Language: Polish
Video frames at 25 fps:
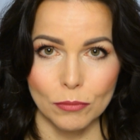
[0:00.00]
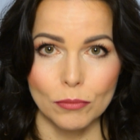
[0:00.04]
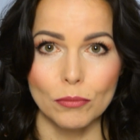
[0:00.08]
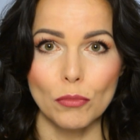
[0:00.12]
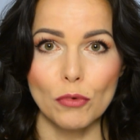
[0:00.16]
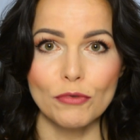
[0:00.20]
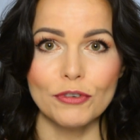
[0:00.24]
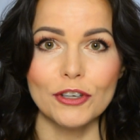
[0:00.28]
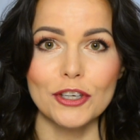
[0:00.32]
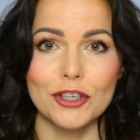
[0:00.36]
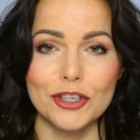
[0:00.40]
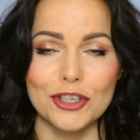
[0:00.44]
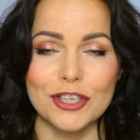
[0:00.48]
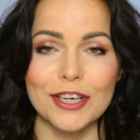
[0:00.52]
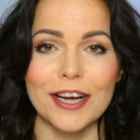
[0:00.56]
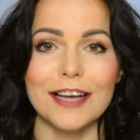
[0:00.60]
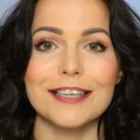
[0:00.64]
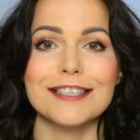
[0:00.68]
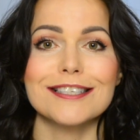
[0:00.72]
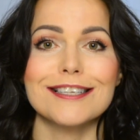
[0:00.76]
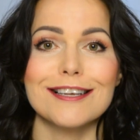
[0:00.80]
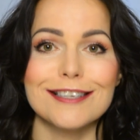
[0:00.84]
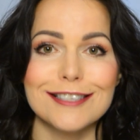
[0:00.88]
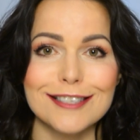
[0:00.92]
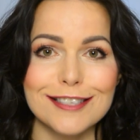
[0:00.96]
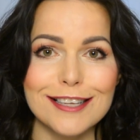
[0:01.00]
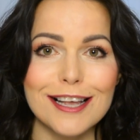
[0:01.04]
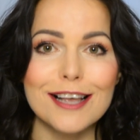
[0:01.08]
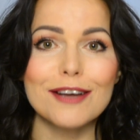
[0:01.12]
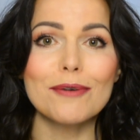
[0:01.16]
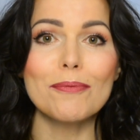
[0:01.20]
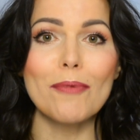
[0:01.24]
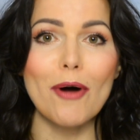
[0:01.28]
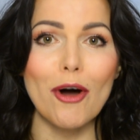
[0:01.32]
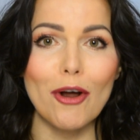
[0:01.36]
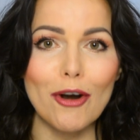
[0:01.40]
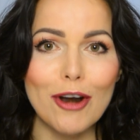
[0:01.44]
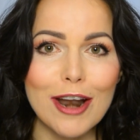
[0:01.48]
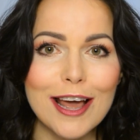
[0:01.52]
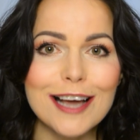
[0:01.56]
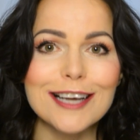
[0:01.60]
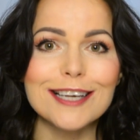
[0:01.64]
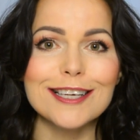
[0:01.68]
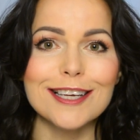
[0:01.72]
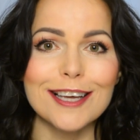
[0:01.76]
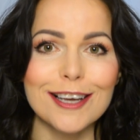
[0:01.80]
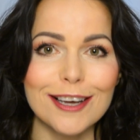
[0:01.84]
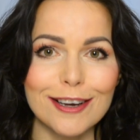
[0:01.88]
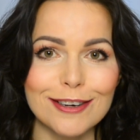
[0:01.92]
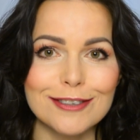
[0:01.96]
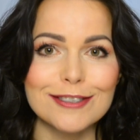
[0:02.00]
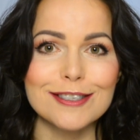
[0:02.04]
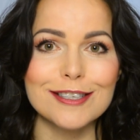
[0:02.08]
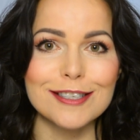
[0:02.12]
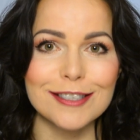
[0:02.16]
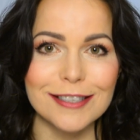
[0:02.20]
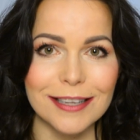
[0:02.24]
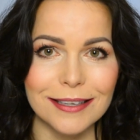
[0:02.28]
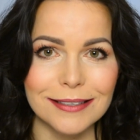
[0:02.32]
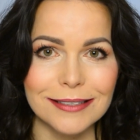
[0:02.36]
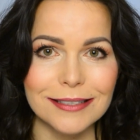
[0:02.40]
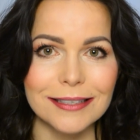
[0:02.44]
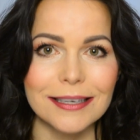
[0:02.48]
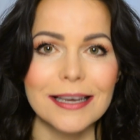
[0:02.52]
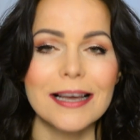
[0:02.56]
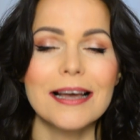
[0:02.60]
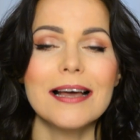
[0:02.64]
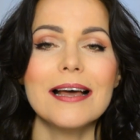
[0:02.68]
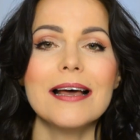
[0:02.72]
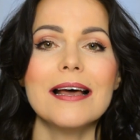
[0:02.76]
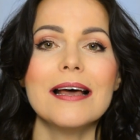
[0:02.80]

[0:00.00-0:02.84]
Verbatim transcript: mówię jeszcze raz, serum o lekkiej konsystencji.